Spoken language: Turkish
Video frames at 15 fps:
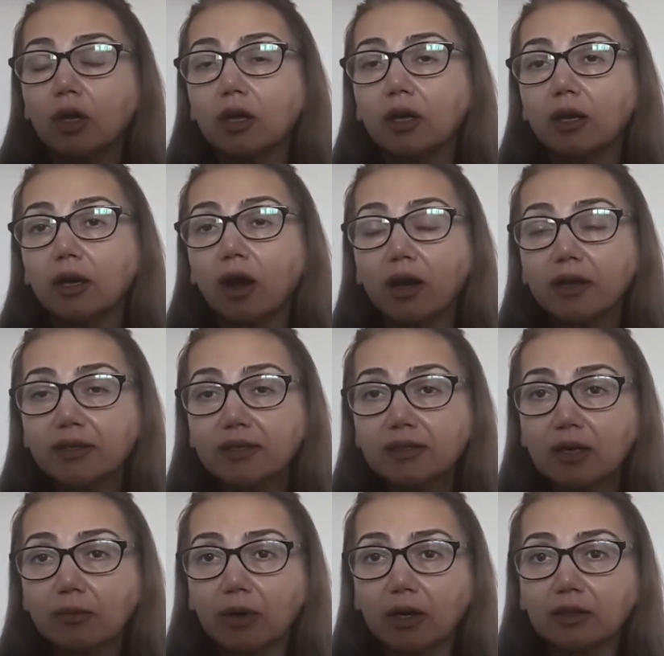E, aynı
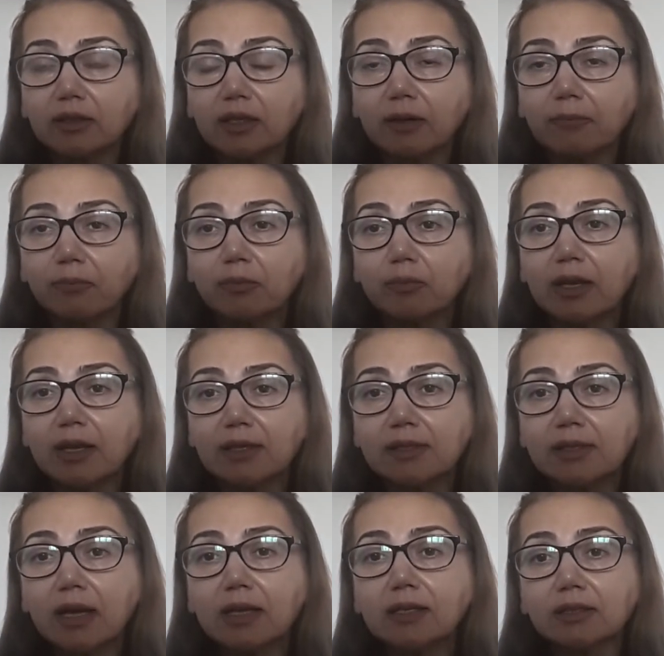zamanda
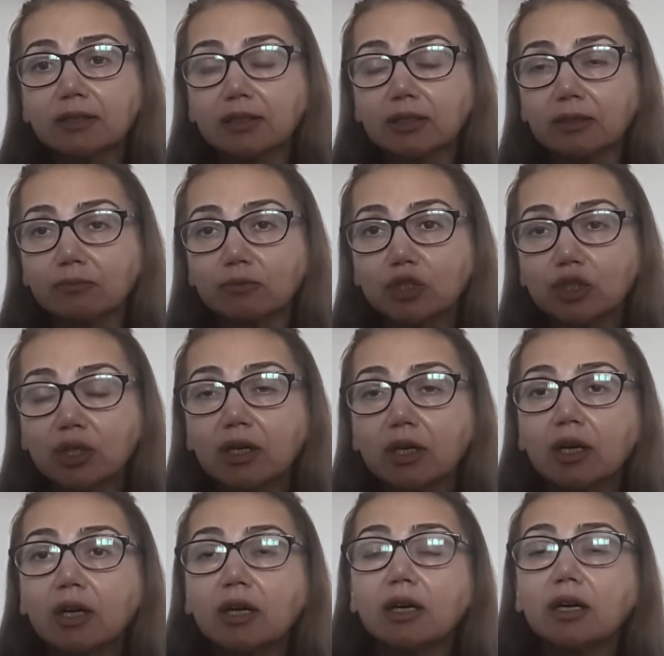bireysel yatırımcı
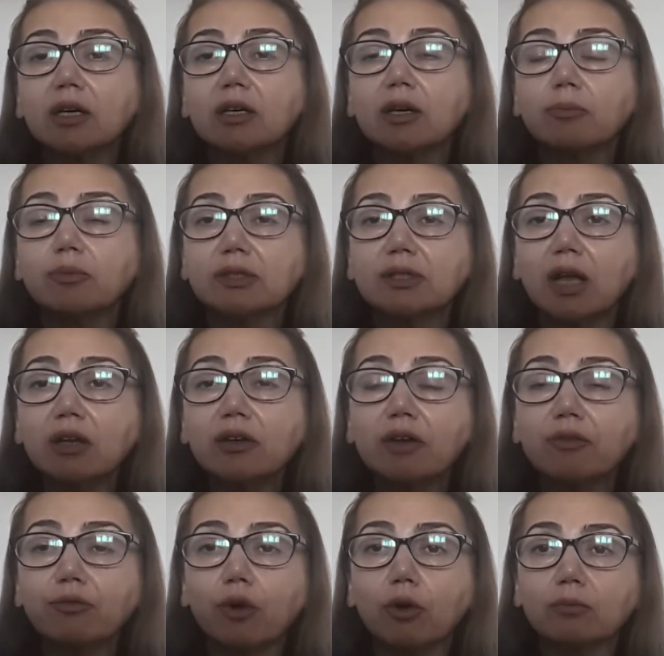e, yapısal
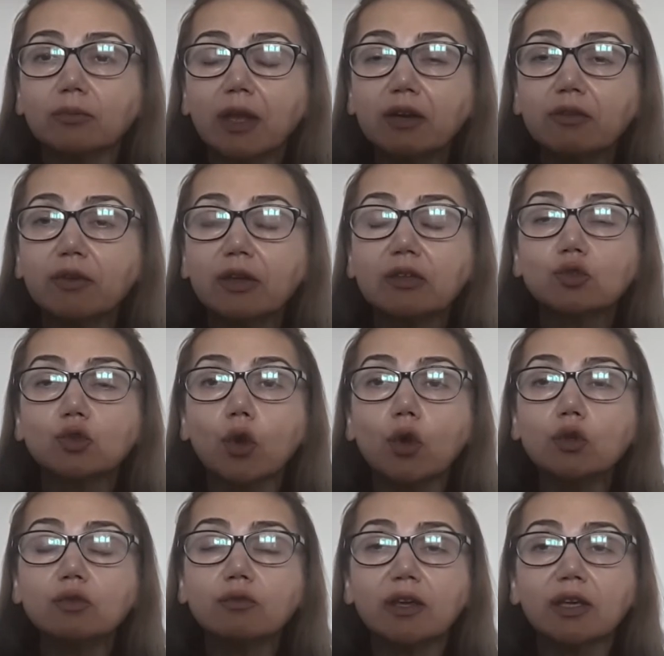reformlar ve
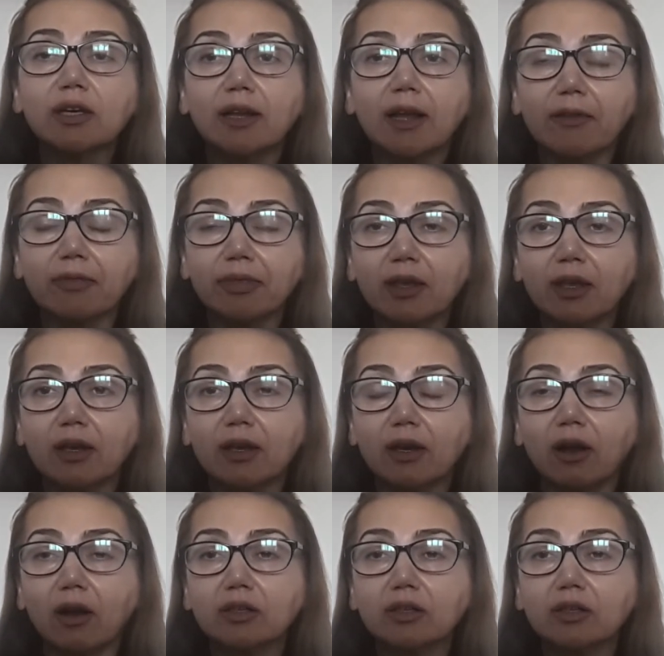söz verilen e,